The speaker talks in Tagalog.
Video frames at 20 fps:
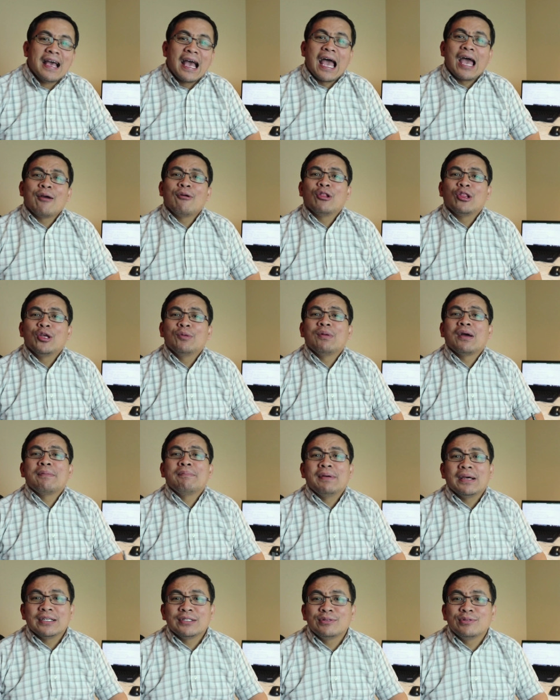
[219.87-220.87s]
I will do my
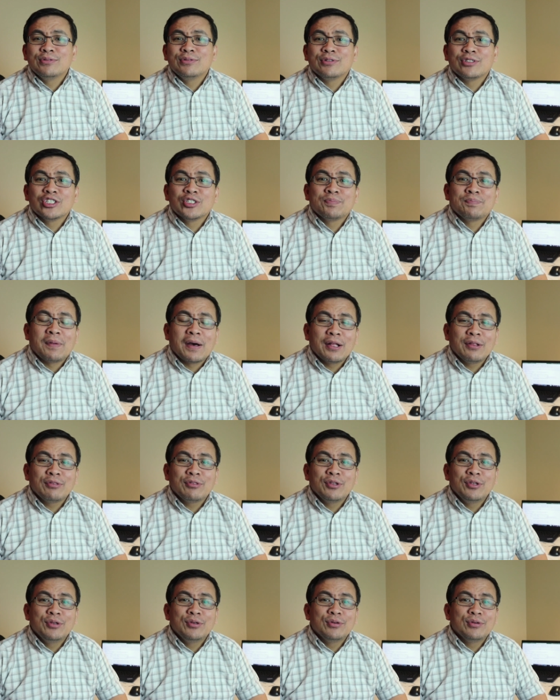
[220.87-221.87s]
best to
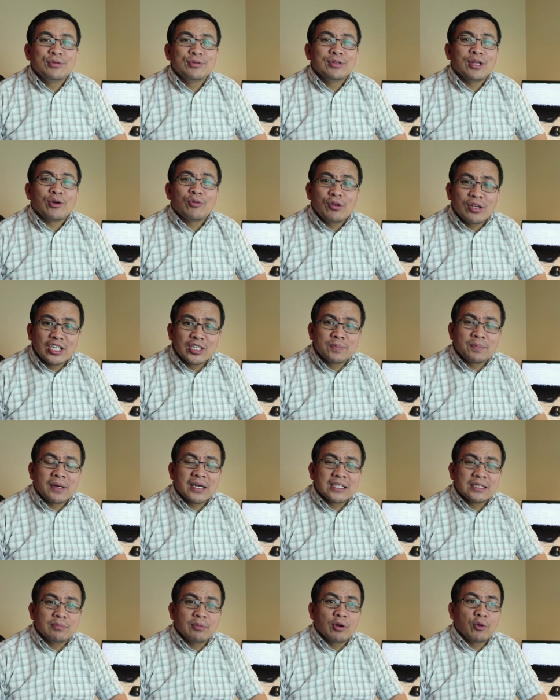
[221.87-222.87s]
respond to you the quickest
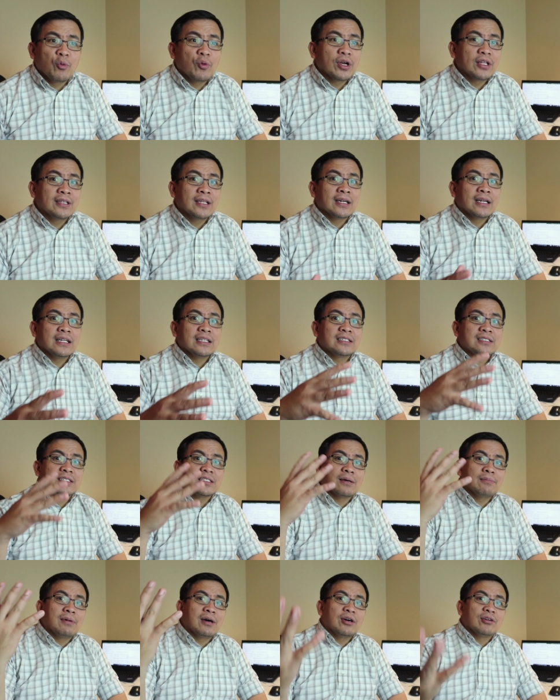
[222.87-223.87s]
possible, whether
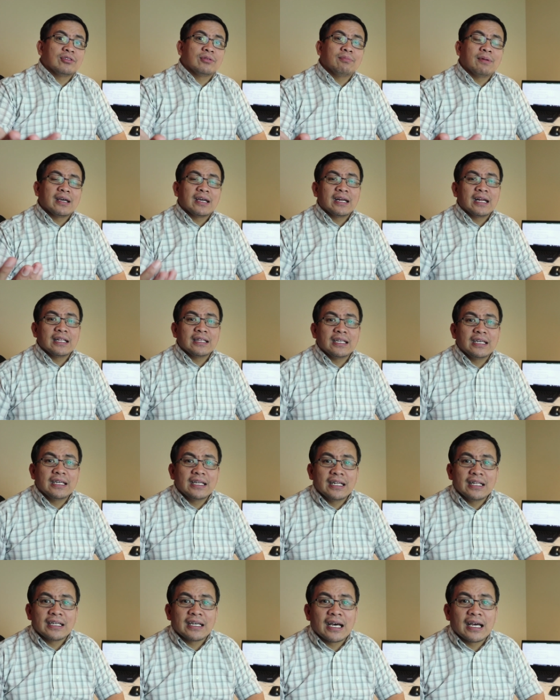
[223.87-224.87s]
it's about migrating
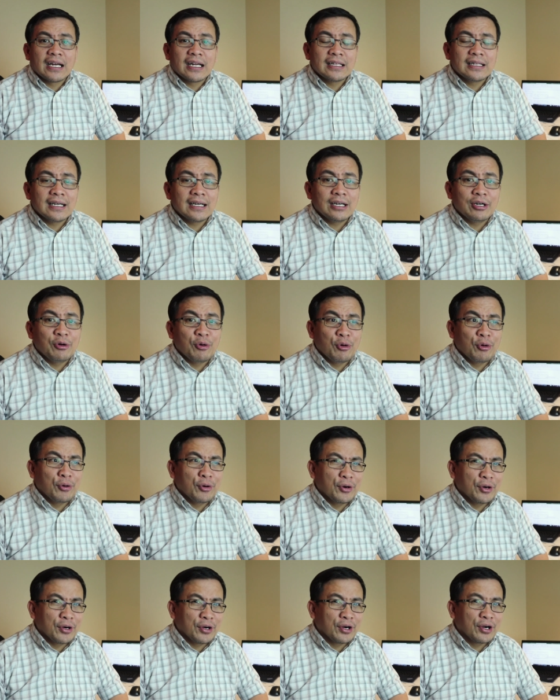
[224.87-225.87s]
here in Canada
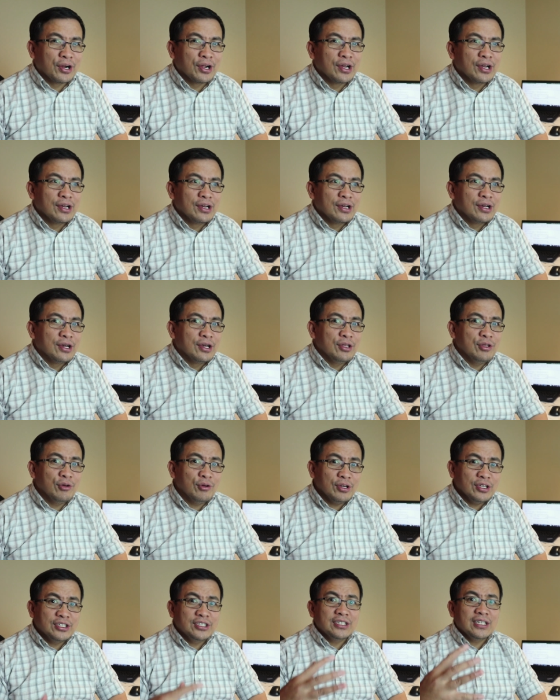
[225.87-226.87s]
or
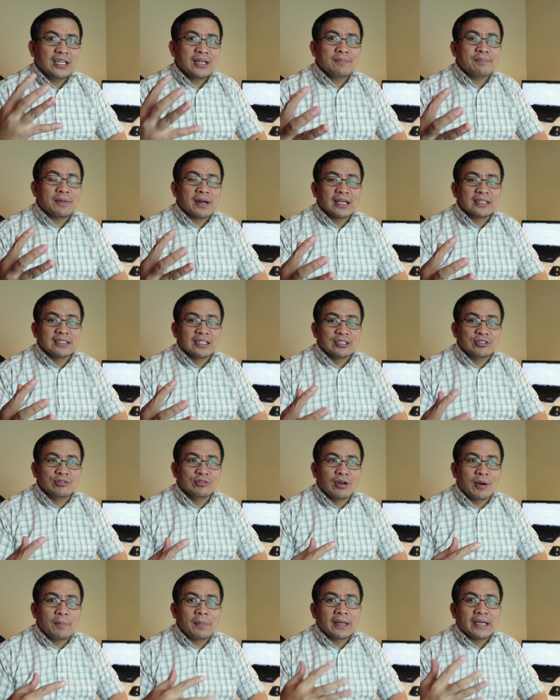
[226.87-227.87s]
yung engineering process,
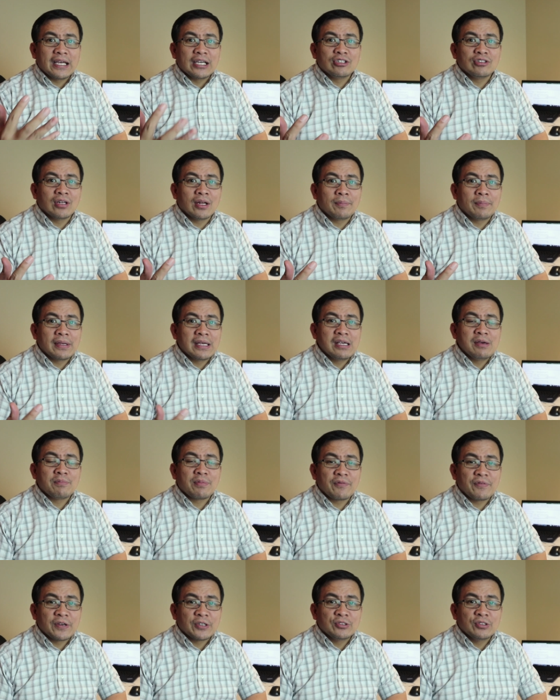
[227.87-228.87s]
yung application ng pagiging
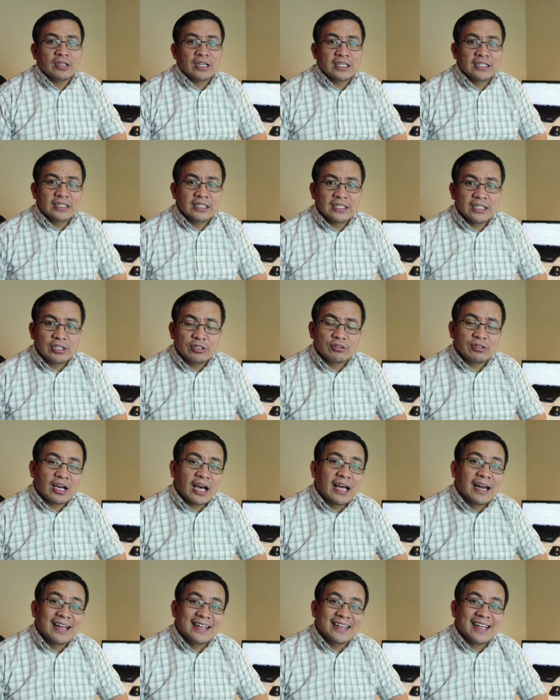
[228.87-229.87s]
professional engineer sa
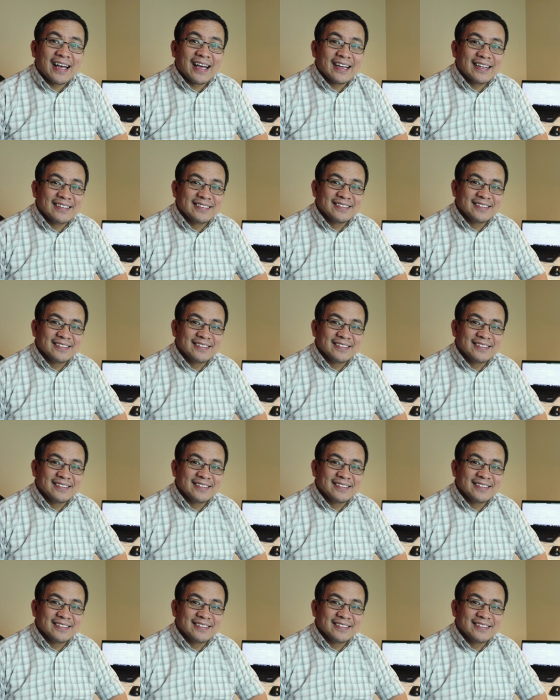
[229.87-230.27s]
Canada.